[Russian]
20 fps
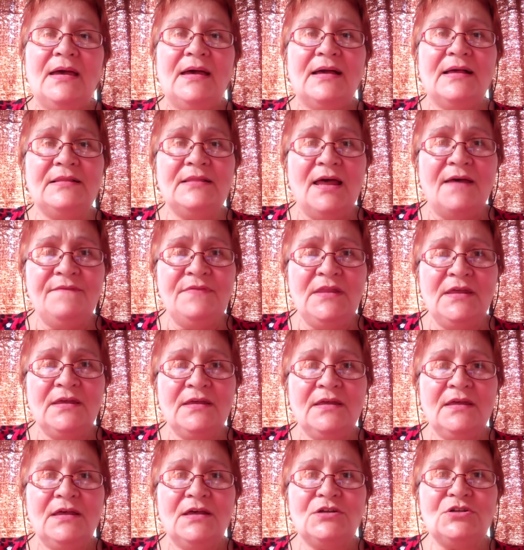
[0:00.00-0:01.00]
Главное,
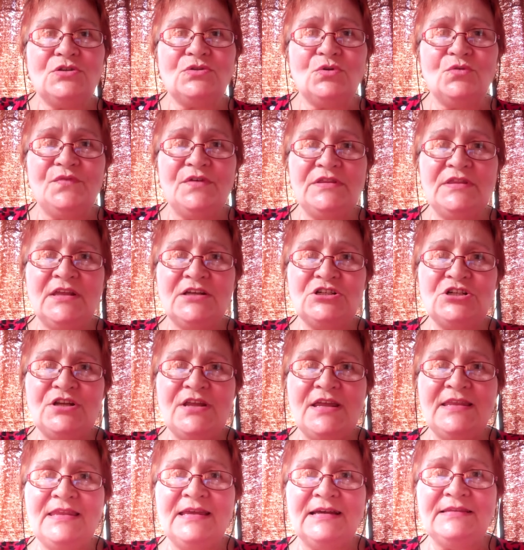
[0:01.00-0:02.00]
что в
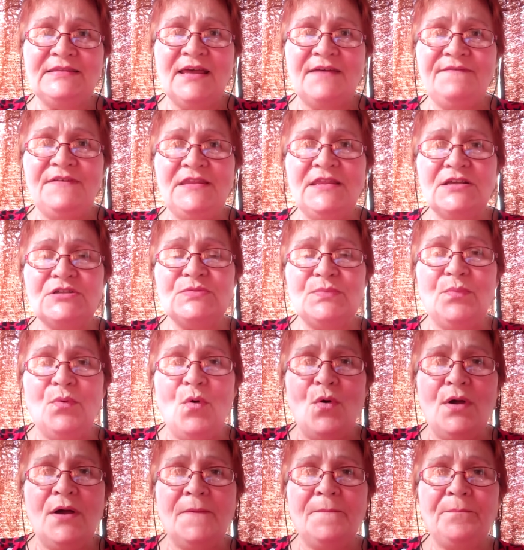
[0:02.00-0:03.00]
отношениях Давида с
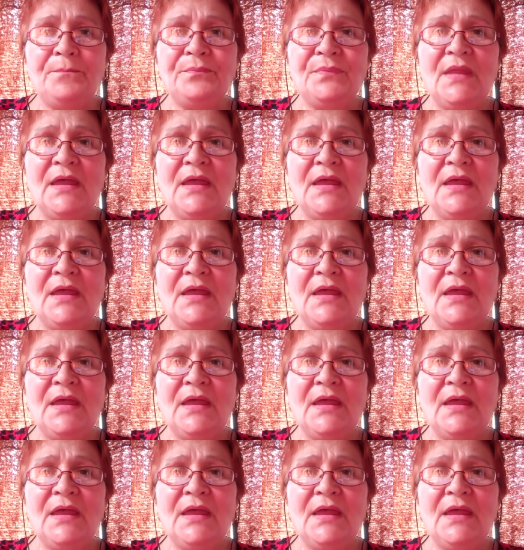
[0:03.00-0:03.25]
Богом